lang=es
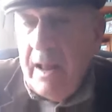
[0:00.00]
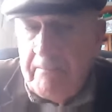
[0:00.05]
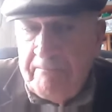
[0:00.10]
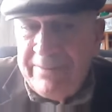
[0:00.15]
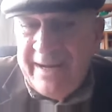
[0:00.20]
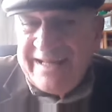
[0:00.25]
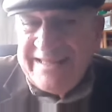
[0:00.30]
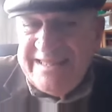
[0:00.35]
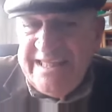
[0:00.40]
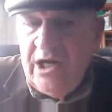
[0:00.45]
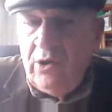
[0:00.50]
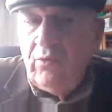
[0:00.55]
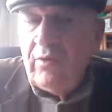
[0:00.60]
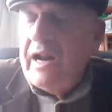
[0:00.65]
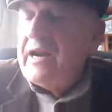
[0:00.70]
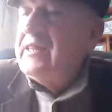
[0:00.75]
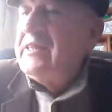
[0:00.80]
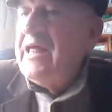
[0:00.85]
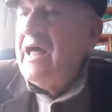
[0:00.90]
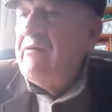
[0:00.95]

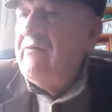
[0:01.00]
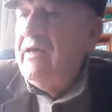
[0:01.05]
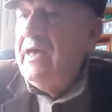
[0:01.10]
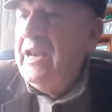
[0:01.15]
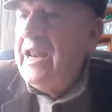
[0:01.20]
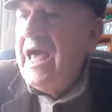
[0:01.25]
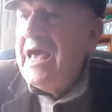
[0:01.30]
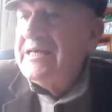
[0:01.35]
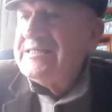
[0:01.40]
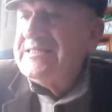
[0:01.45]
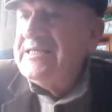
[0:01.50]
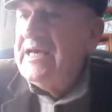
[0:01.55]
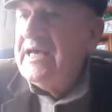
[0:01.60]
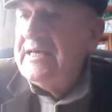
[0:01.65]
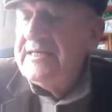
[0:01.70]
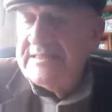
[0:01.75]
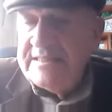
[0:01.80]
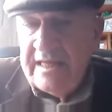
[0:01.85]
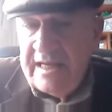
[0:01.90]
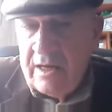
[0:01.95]
particularidades y las
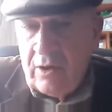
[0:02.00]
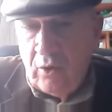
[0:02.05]
exigencias de la